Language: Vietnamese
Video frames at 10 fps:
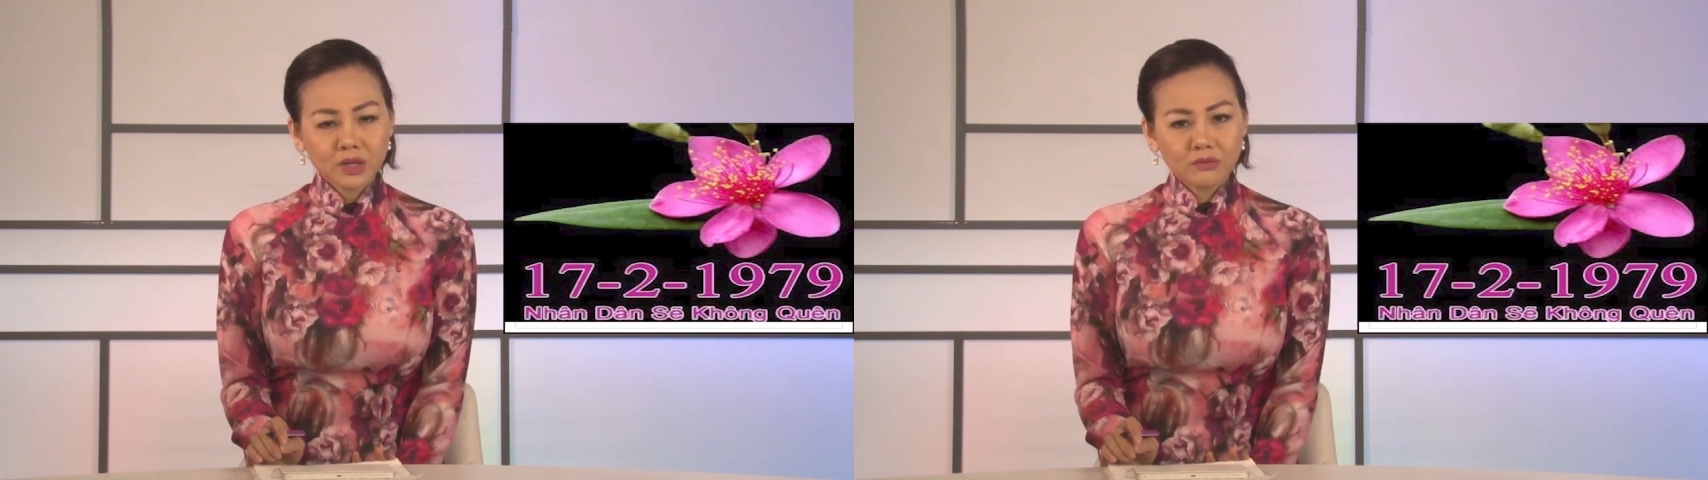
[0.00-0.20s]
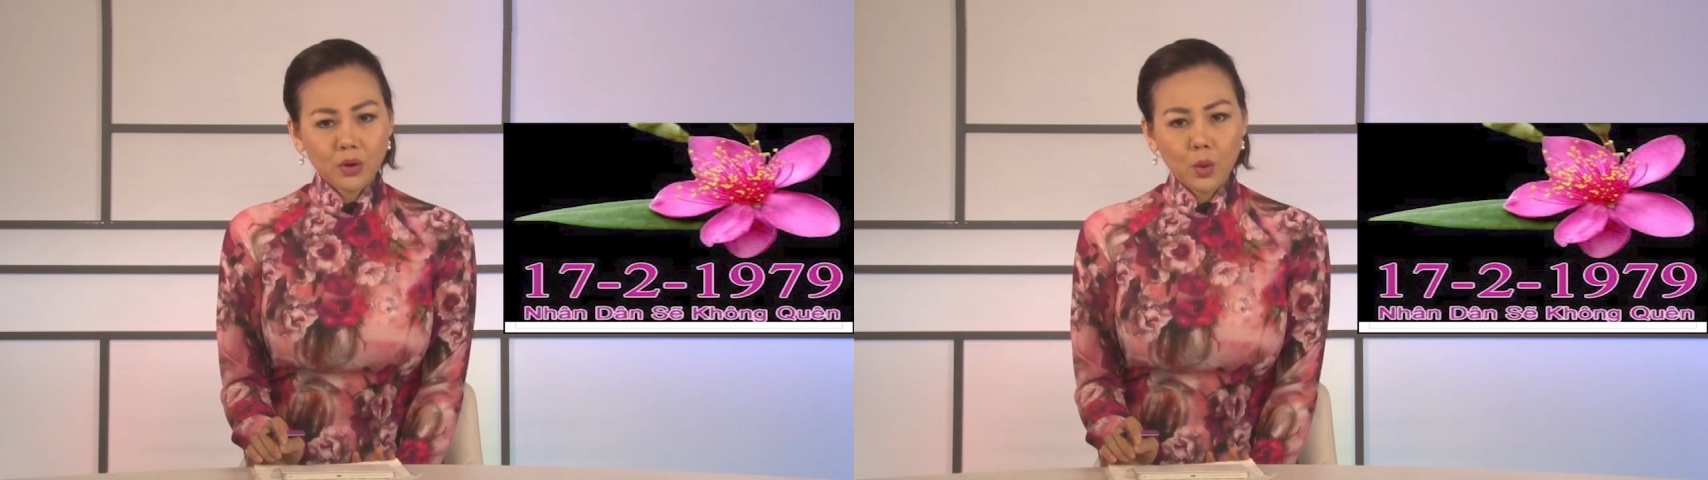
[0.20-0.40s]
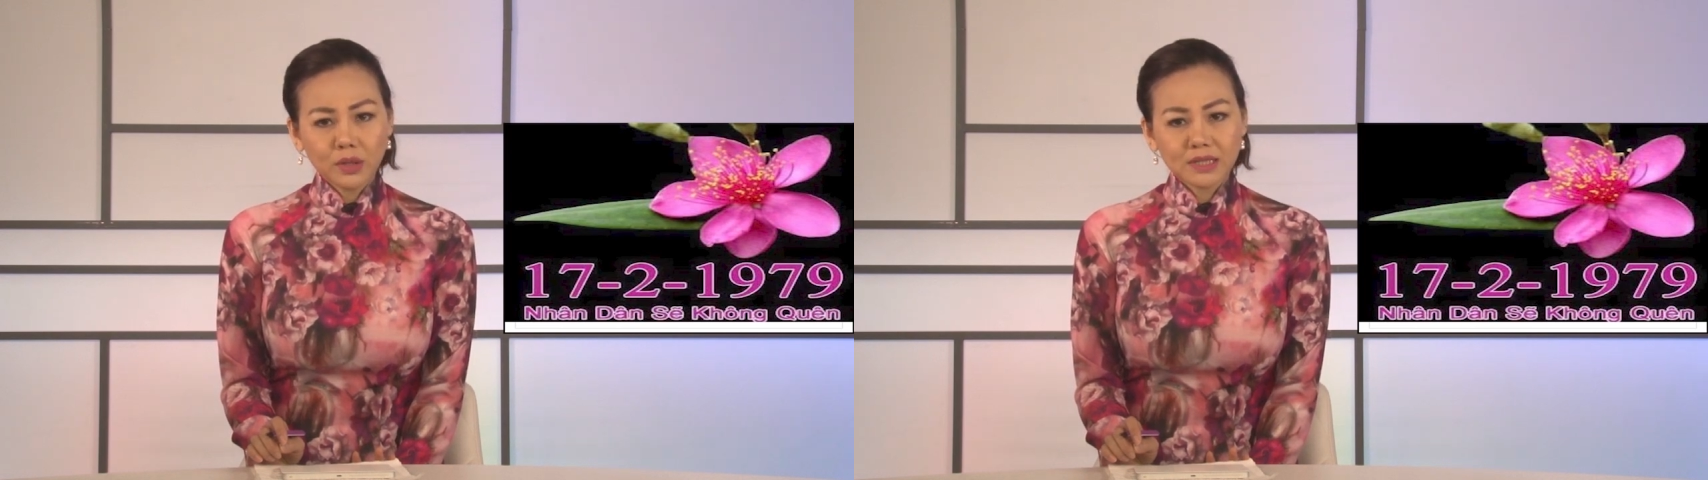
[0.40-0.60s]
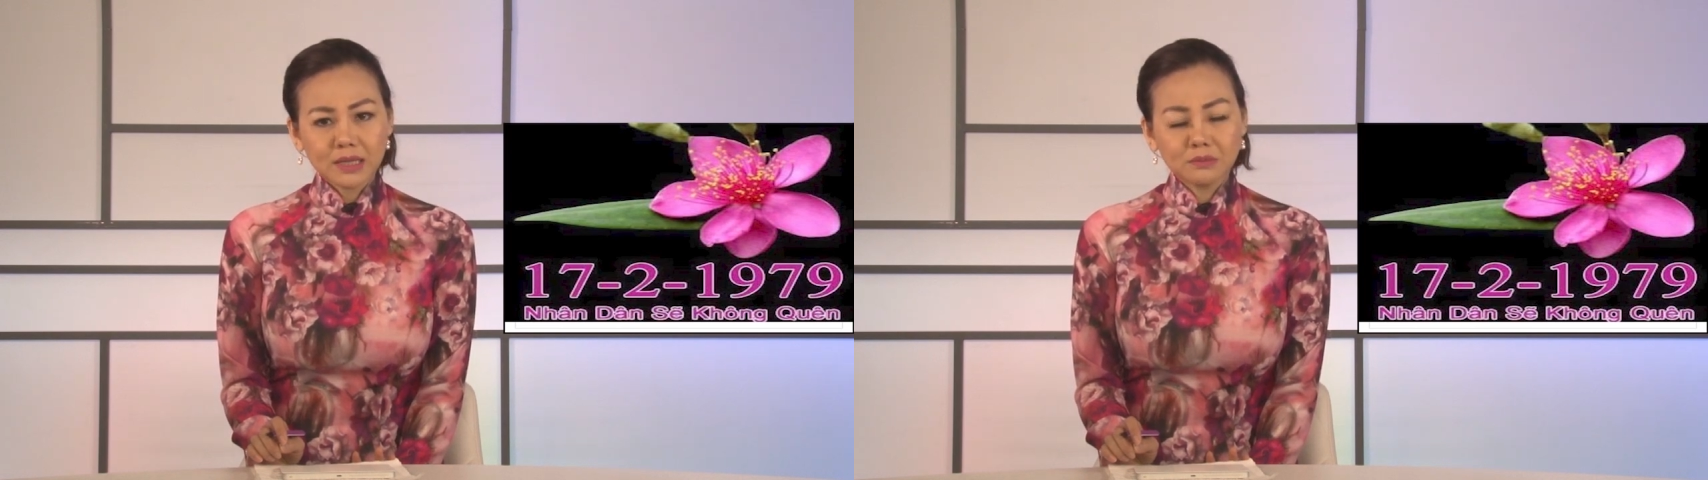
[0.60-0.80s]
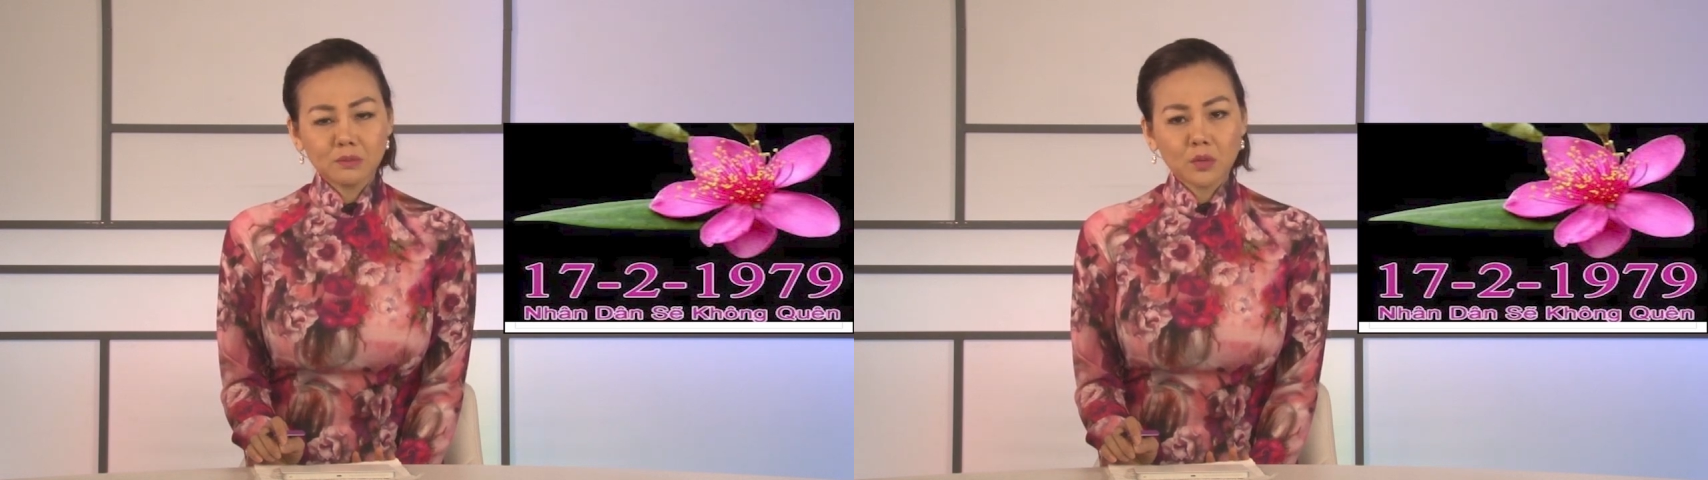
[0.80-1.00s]
Và cuối
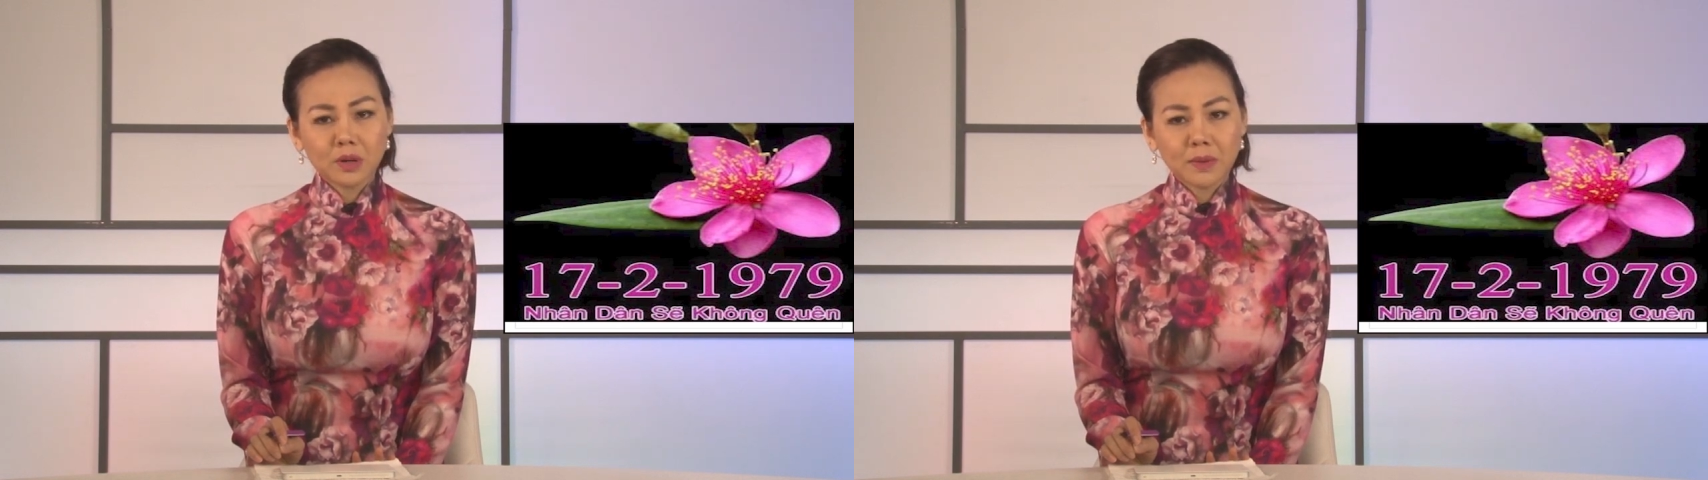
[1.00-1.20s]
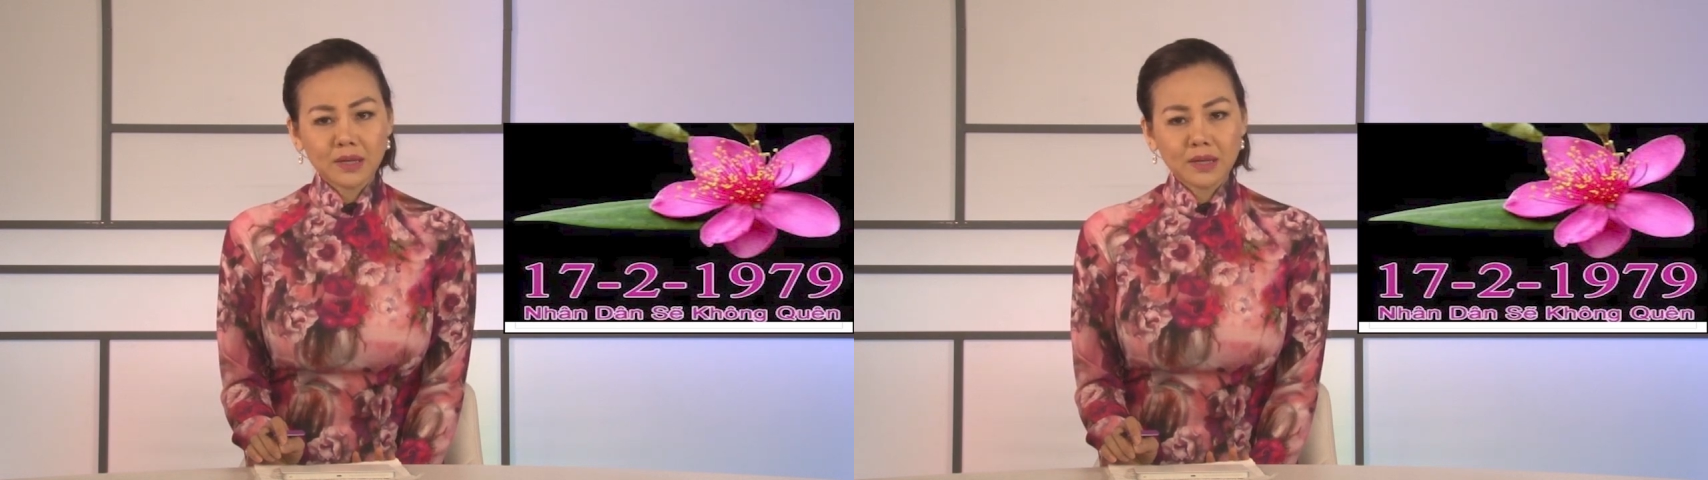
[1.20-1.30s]
tháng 11 năm